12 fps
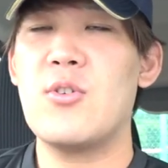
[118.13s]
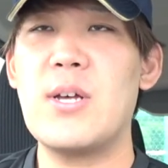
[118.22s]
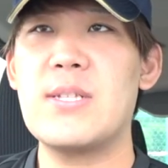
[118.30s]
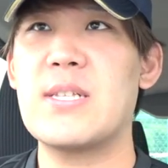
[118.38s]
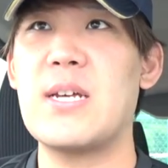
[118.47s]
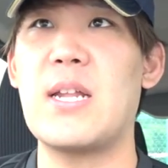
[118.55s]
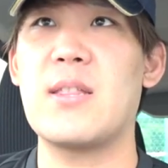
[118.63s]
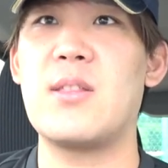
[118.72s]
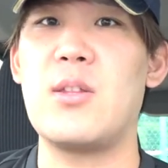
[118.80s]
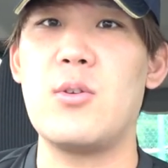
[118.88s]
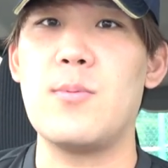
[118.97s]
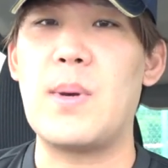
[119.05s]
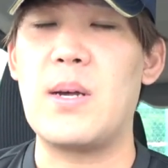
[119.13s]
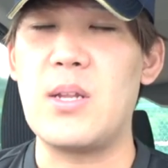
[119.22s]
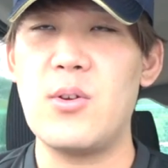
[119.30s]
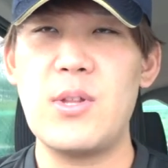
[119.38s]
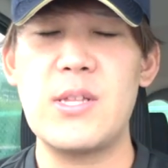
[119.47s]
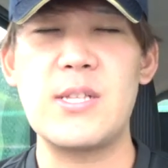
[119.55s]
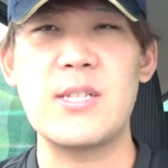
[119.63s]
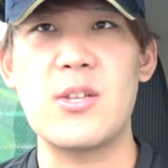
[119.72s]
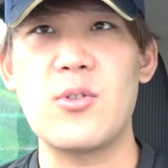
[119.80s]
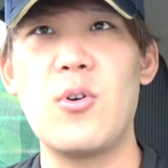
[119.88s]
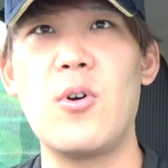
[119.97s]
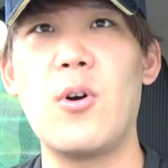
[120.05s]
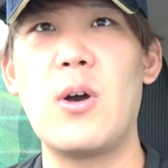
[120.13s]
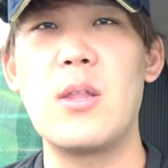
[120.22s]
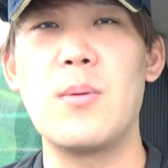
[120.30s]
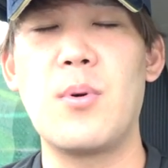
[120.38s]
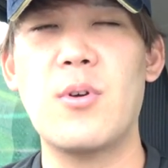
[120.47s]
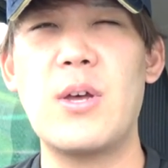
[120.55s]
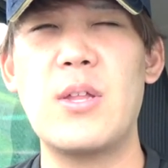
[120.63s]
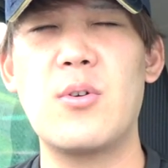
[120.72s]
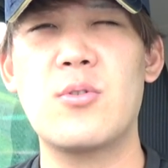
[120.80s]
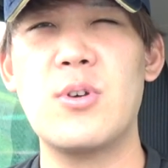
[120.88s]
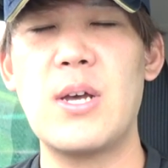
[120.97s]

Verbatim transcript: 9月からっていうまあ理由なんですけどあの僕あの9